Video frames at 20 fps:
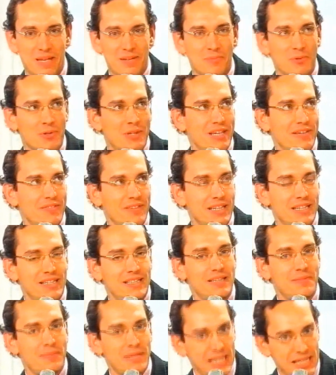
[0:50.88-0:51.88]
per motivi
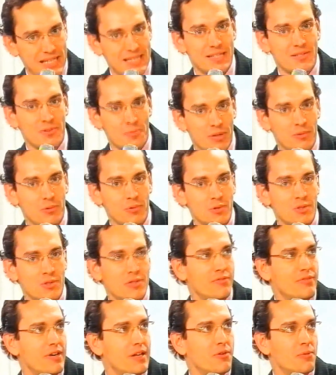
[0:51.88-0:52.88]
di timidezza soprattutto
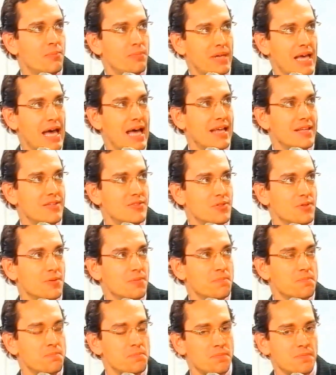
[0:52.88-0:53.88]
si fa doppiaggio.
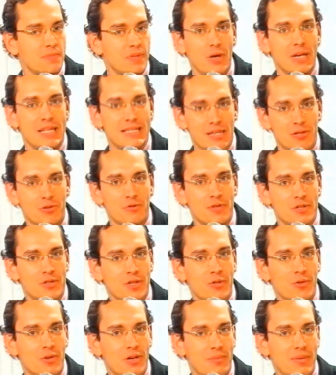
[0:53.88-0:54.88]
Ho iniziato
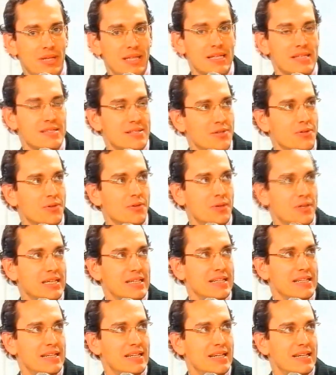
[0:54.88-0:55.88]
facendo le
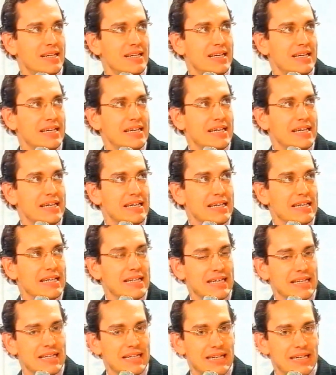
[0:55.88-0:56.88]
imitazioni. E per esempio
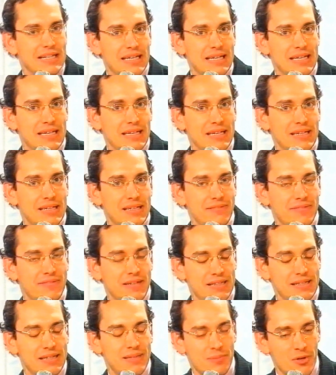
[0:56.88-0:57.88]
Bossi come... Eh, eh
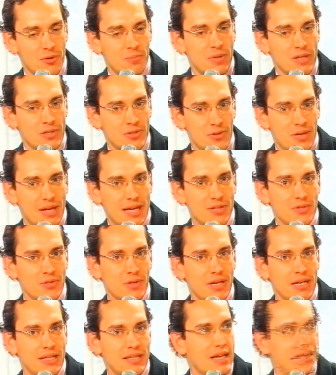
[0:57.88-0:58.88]
infatti il mio
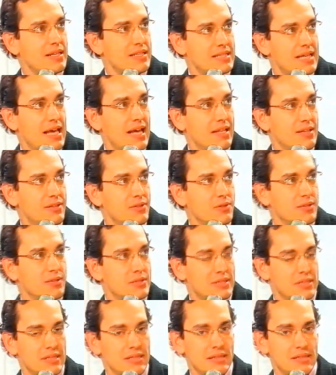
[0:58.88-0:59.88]
personaggio che è Danny
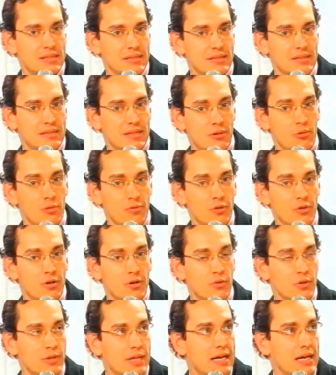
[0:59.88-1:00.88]
Santos, mm. Eh, a lui
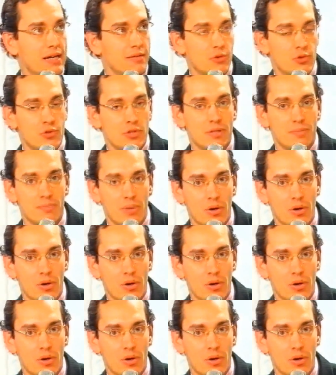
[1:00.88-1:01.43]
volevo dare la voce